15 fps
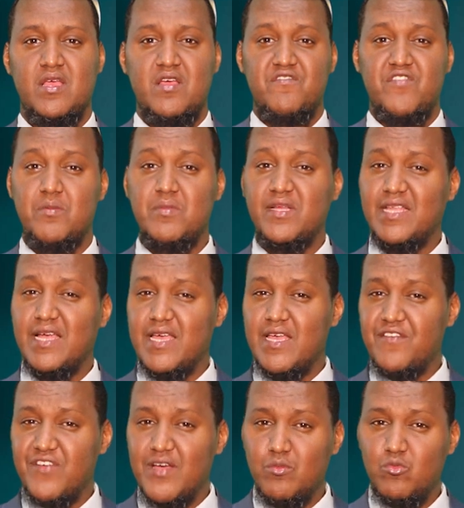فمتى
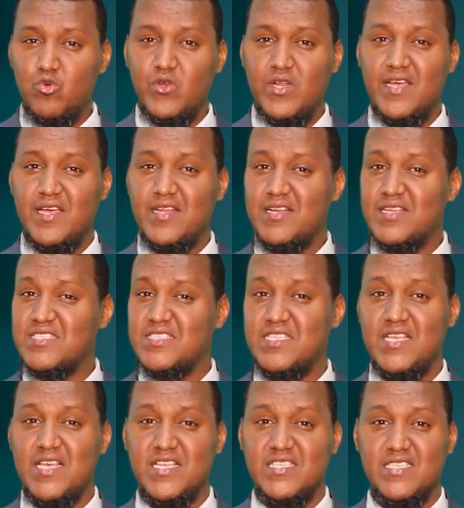يفهمون أن
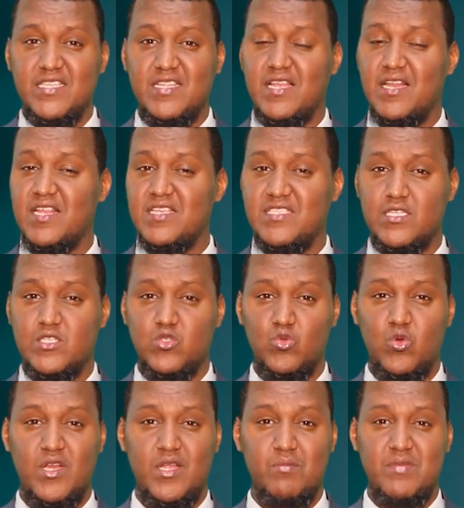السياسة ليست
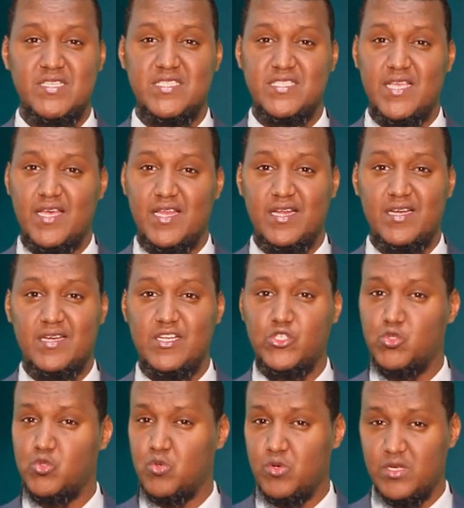سلما سهلا
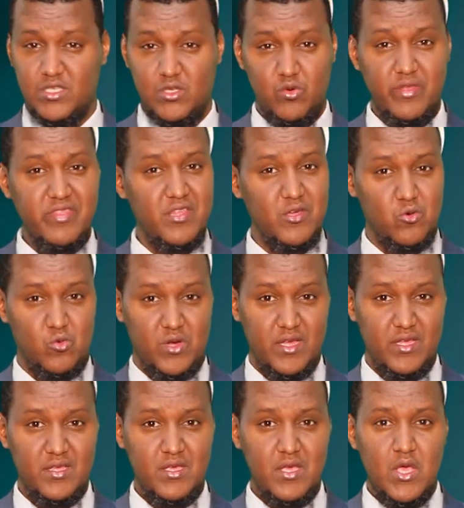للشهرة
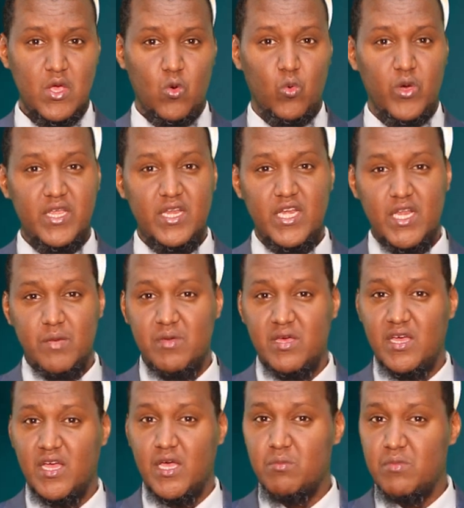والثروة
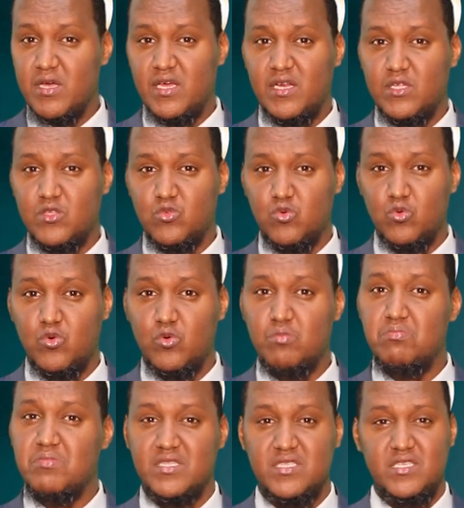وإنما أمانة
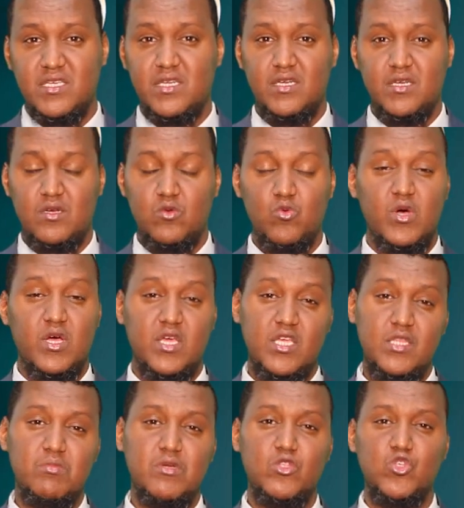أمة
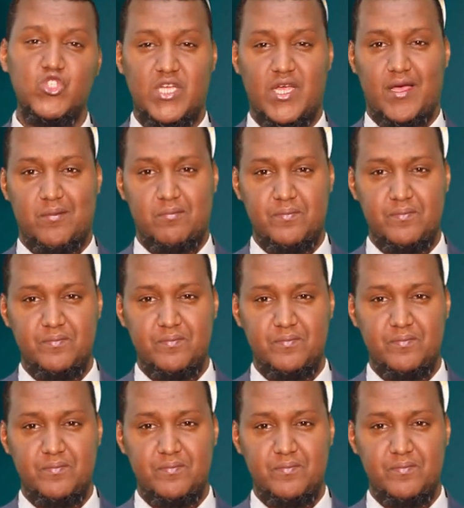وخدمة شعب